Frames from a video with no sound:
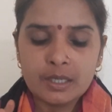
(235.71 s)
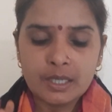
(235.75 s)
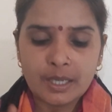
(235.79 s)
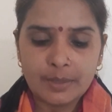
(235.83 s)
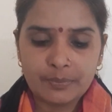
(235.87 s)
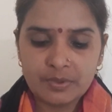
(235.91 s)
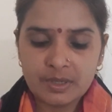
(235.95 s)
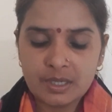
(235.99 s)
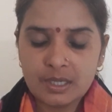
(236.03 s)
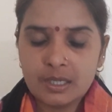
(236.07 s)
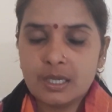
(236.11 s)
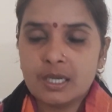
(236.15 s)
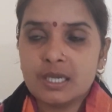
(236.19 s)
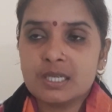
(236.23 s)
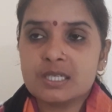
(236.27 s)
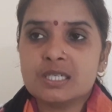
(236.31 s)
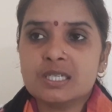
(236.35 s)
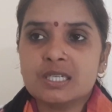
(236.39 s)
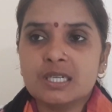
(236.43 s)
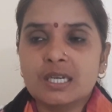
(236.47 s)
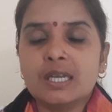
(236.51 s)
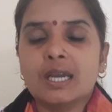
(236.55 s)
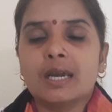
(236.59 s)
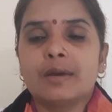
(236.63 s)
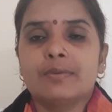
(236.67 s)
या फिर
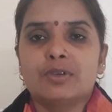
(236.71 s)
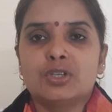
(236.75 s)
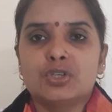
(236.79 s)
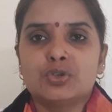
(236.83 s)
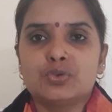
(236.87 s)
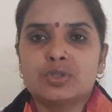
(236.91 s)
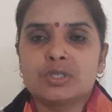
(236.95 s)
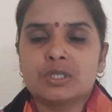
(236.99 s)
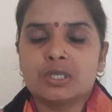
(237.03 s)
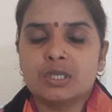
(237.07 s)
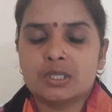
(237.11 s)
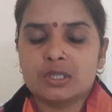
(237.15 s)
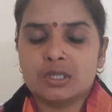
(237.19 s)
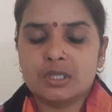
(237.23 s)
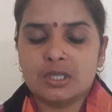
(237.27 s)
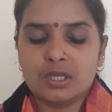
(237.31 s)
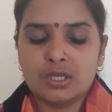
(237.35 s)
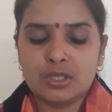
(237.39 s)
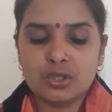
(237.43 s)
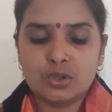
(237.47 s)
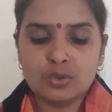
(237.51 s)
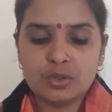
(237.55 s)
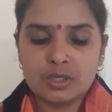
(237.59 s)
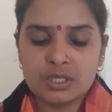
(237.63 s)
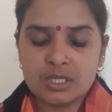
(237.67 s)
स्टील का भी यूज करते
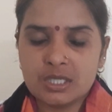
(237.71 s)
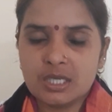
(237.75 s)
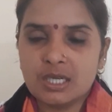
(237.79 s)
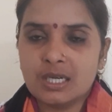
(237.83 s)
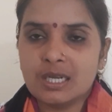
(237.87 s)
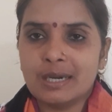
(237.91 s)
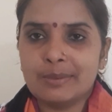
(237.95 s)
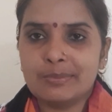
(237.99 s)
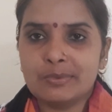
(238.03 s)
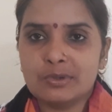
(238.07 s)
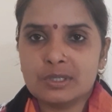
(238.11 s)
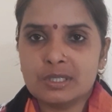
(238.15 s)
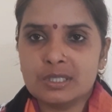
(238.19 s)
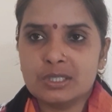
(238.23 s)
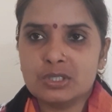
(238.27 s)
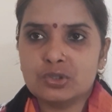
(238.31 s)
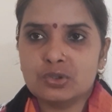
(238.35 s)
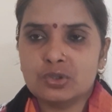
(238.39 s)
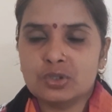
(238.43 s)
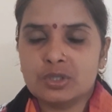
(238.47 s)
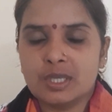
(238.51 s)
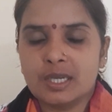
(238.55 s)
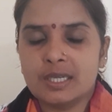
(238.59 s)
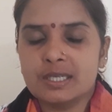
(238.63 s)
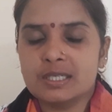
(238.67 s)
हैं तो स्टील का बोतल
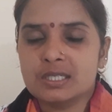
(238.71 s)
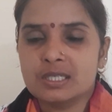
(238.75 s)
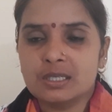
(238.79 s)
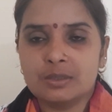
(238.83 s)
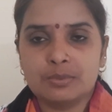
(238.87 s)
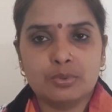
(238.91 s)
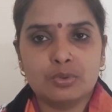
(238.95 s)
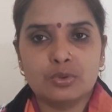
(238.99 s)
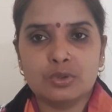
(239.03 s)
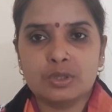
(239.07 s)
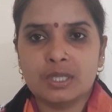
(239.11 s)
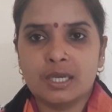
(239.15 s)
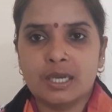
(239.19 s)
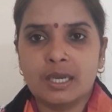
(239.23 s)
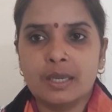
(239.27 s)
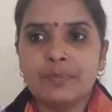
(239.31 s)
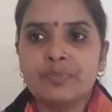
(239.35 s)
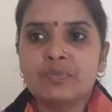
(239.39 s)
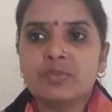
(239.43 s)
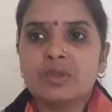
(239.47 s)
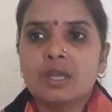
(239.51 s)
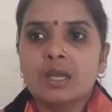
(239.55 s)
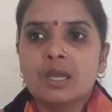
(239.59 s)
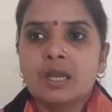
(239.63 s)
जो होता है सेफ होता है